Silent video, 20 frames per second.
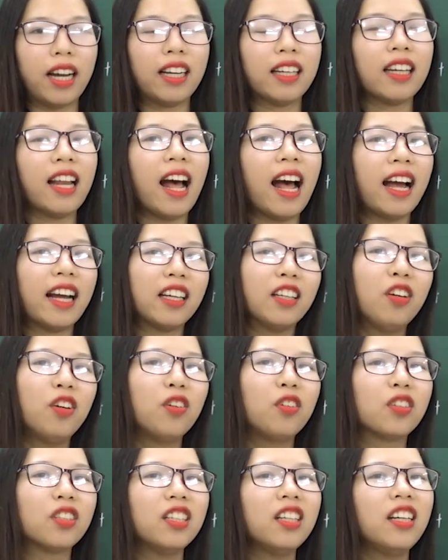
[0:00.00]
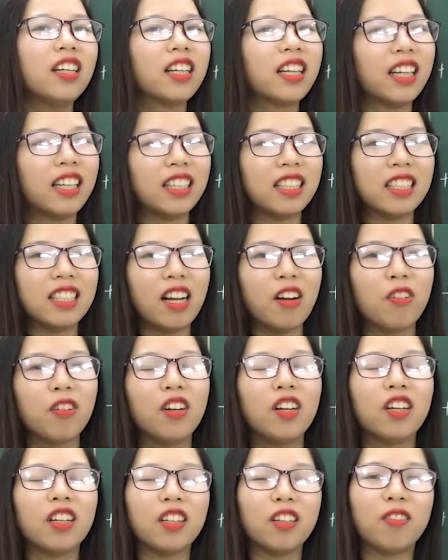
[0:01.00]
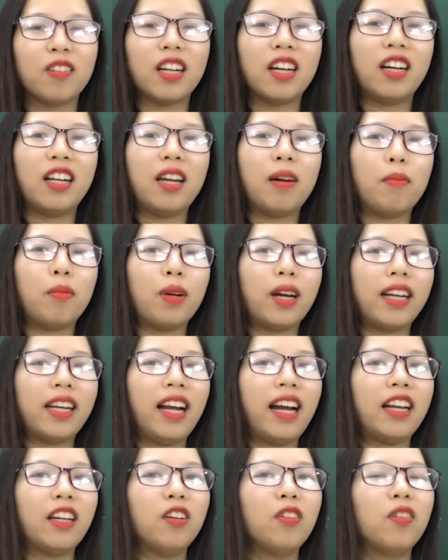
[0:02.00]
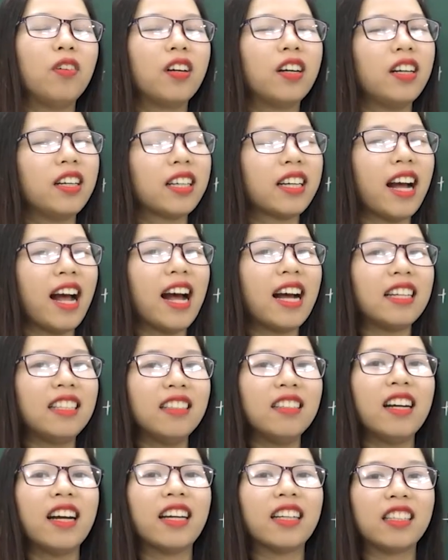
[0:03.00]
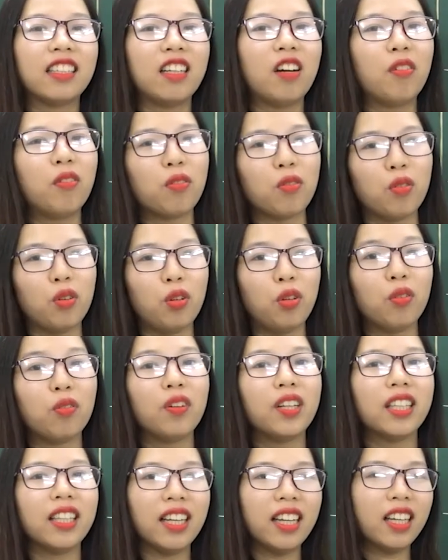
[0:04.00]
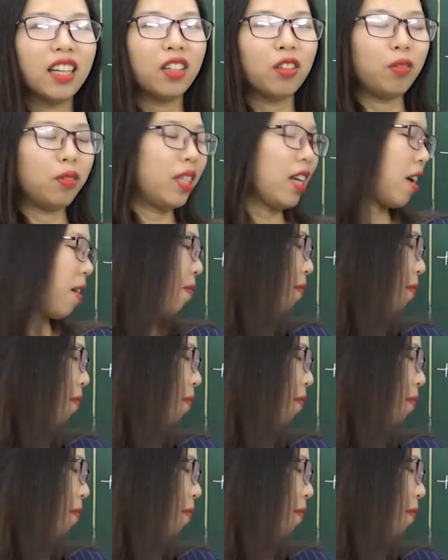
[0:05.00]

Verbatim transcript: cái thái độ rất là kính trọng, đồng thời là một cái thái độ ngợi ca trước hành động của Lục Vân Tiên, đúng nhỉ?